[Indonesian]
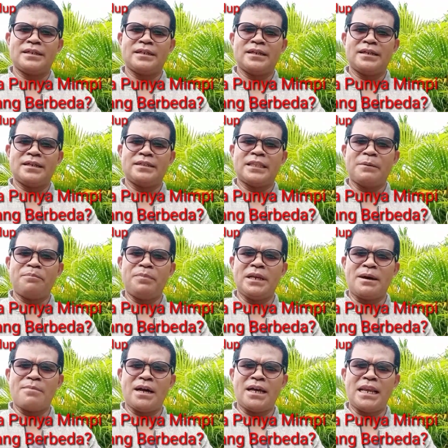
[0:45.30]
Tapi
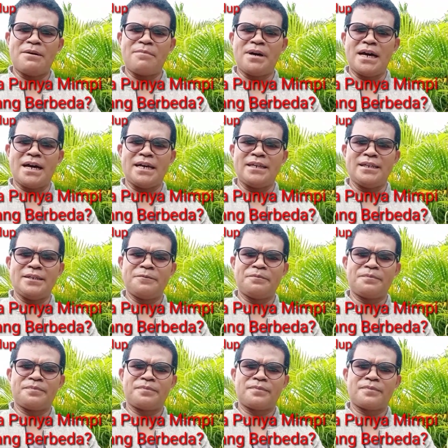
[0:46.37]
lama-kelamaan
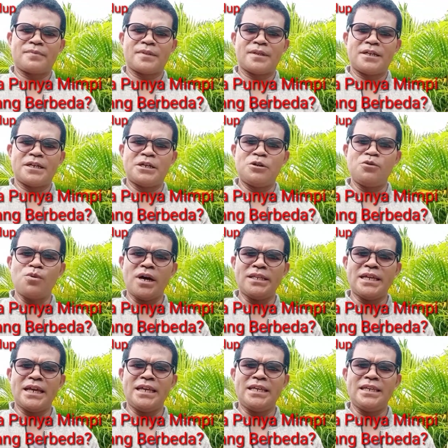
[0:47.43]
keduanya
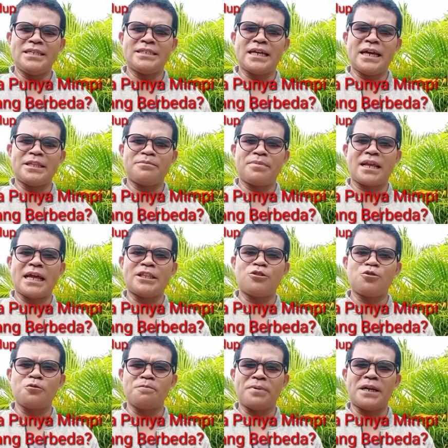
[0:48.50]
ini sangat bergantung
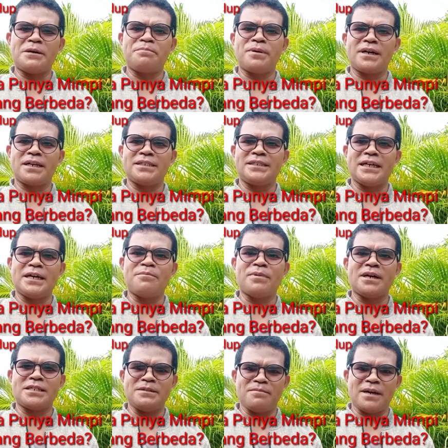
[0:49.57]
pada pekerjaan
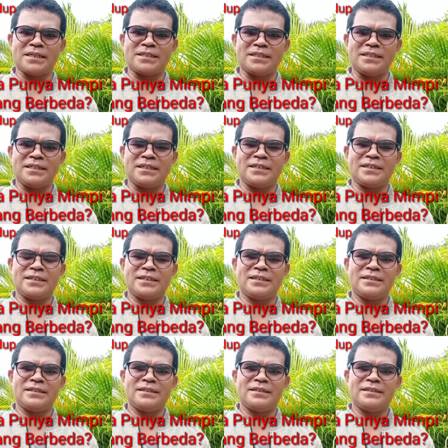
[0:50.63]
masing-masing.
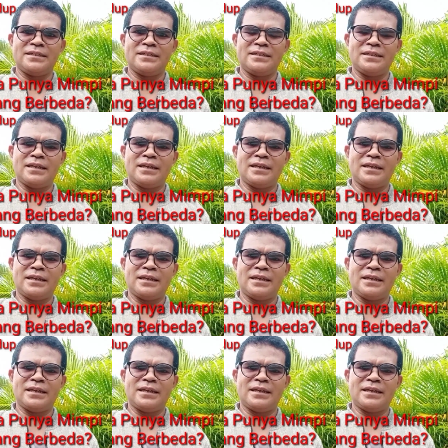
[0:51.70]
Ya.